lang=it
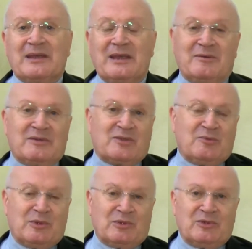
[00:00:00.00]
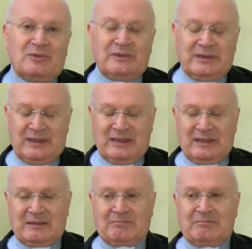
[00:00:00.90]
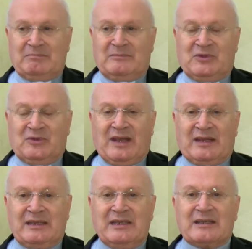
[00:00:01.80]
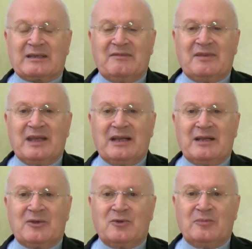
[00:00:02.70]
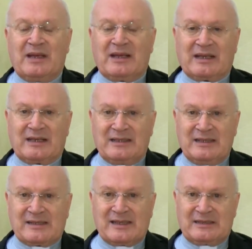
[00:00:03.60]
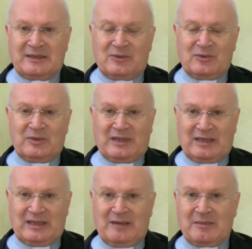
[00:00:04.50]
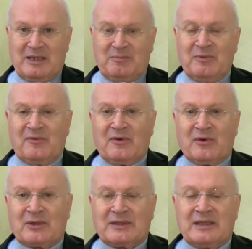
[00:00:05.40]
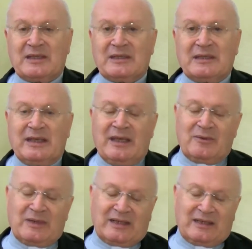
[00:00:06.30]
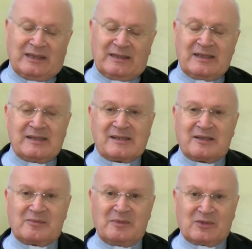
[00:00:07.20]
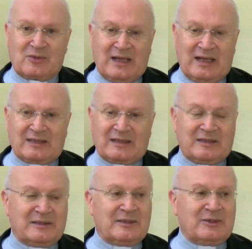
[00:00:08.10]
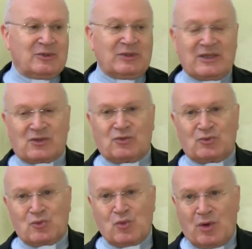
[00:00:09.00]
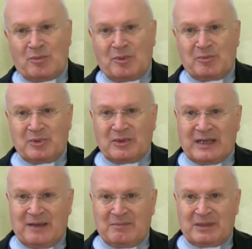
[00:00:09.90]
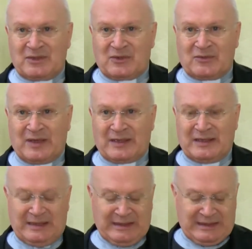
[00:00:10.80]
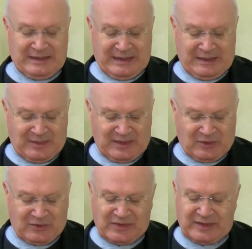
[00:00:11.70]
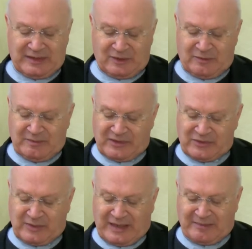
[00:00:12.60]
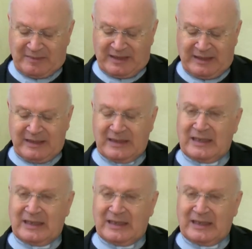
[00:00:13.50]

E in questo modo eh, Giovanni rivela come la grandezza di colui che chiama il più forte è una grandezza smisurata, non è solo un uomo più in gamba di Giovanni, è qualcosa di incommensurabile.